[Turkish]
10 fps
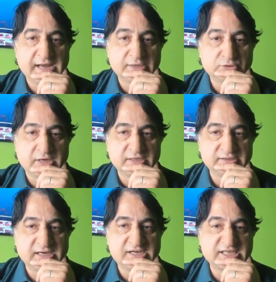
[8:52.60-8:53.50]

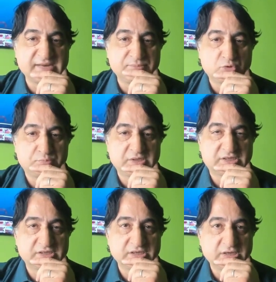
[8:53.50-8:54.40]
Erdoğan'ın ne kadar büyük
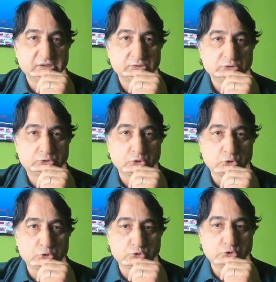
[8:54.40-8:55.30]
bir
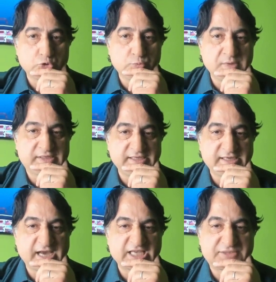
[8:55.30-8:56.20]
soyguncu,
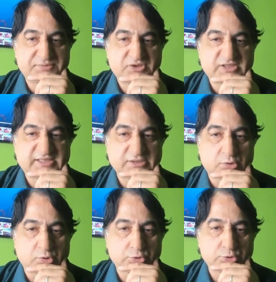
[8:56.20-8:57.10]
ümmetin
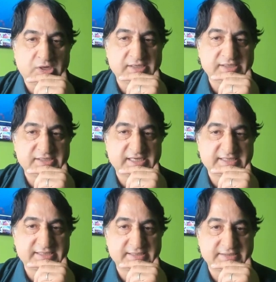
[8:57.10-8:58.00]
gaspçısı olduğunu
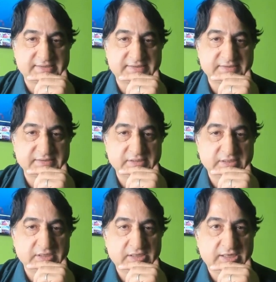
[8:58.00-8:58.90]
anlayacaksınız.
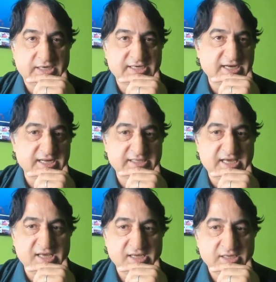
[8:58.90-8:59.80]

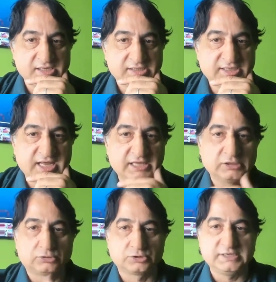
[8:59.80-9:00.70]
Arenada
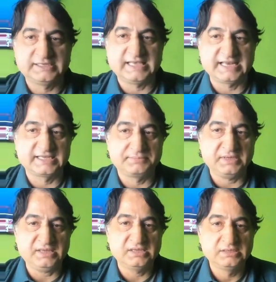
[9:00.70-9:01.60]
gladyatör izler
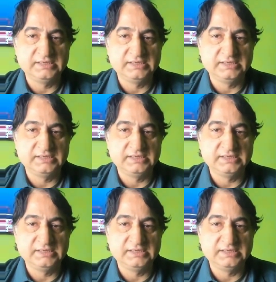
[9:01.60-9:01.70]
gibi